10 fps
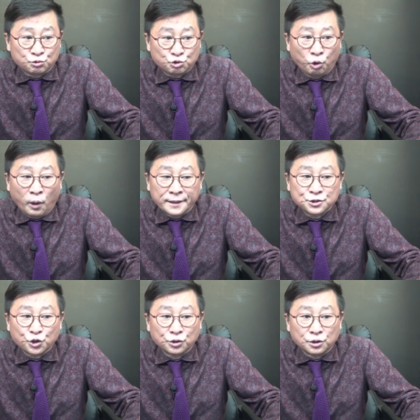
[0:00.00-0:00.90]

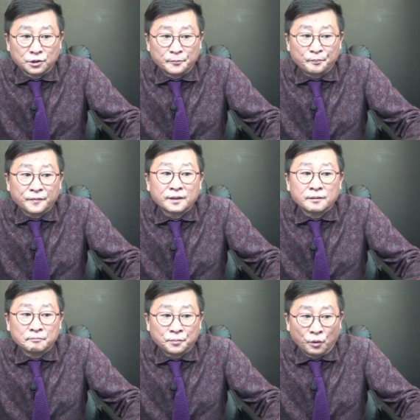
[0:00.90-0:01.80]
초환전을
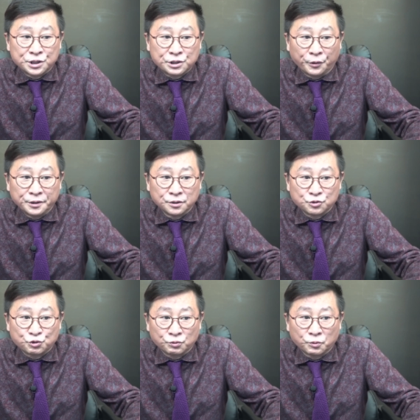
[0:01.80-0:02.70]
펼치고 있는
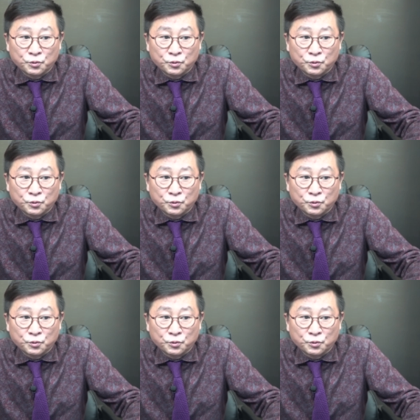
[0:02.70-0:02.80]
중국